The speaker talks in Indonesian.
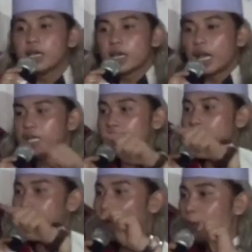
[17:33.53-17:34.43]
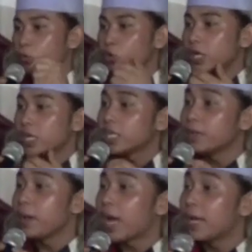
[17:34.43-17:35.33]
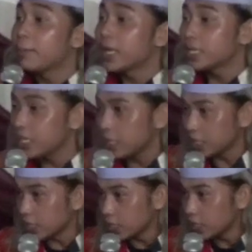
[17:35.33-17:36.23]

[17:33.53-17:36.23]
kalian pak bu nanti bakal mati